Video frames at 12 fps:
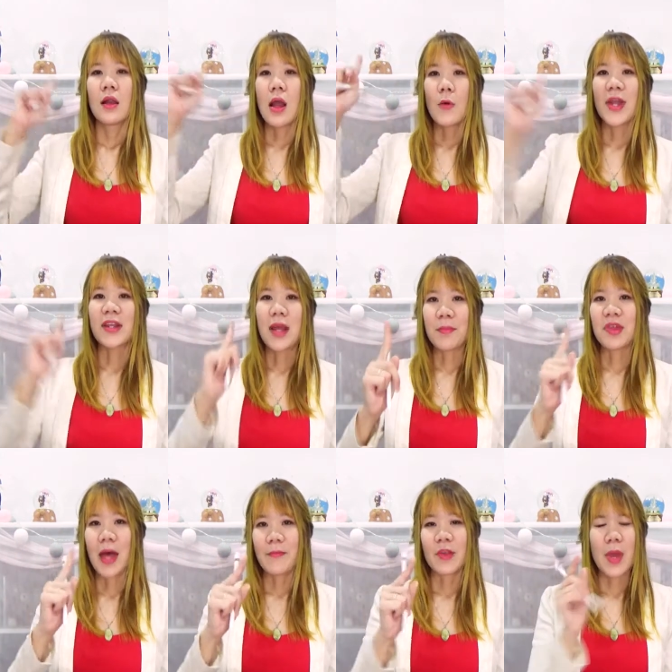เราเห็นคำ
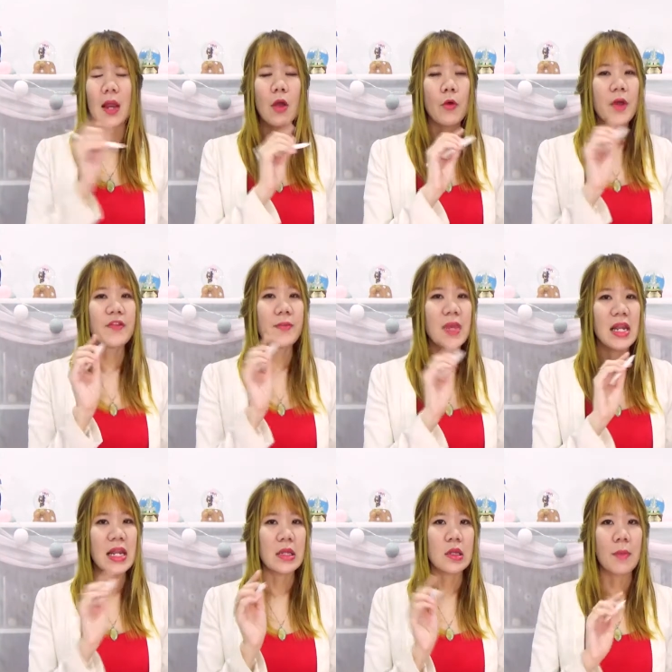ศัพท์ใช่ไหมเราก็จะมี
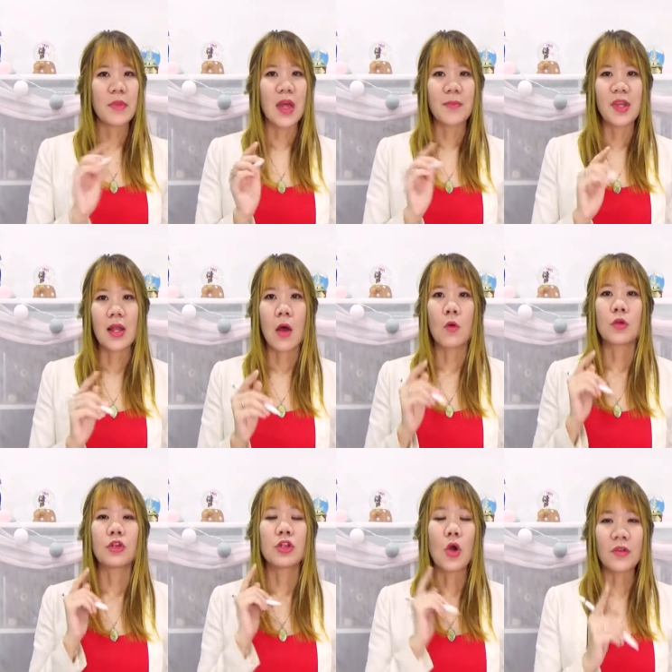ลิสต์คำศัพท์ที่เรา
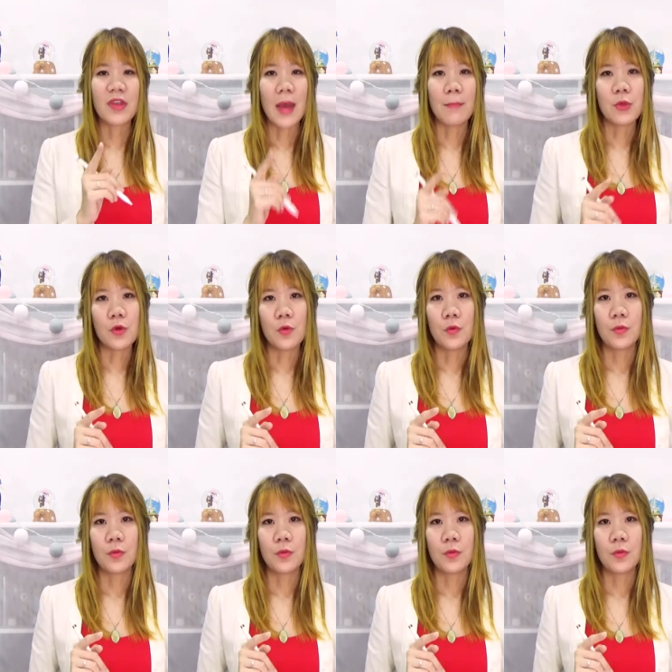ต้องจำอยู่